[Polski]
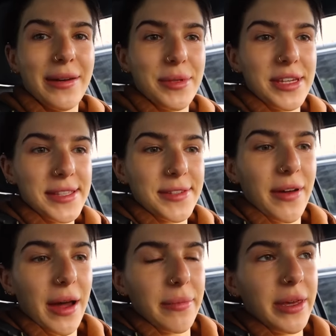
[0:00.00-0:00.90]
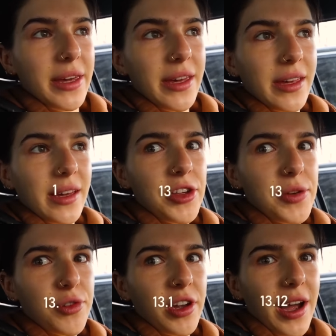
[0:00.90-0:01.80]
witam się z Wami.
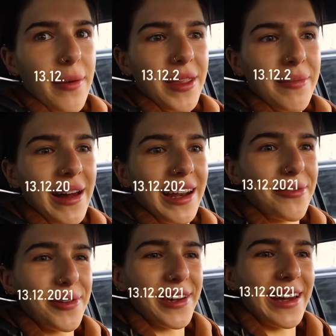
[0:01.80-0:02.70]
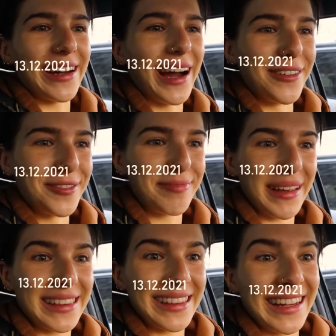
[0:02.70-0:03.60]
Właśnie przyjechałam na balet, przyjechałam w
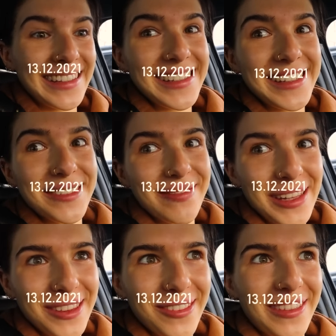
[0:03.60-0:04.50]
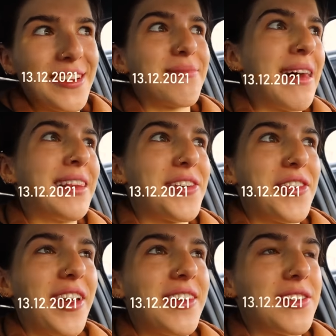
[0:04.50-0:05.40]
15 minut, normalnie
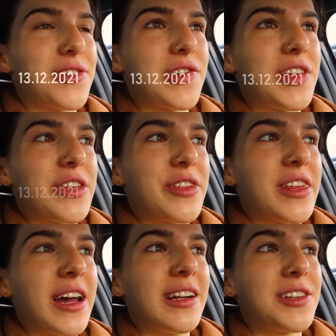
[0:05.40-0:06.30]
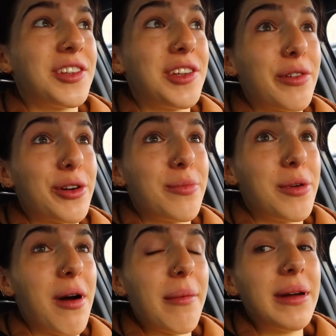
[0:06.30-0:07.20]
się jedzie 30, ale się nie
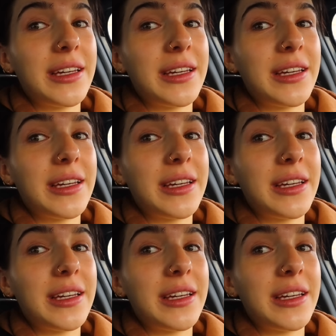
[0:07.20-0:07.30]
wyrobiłam.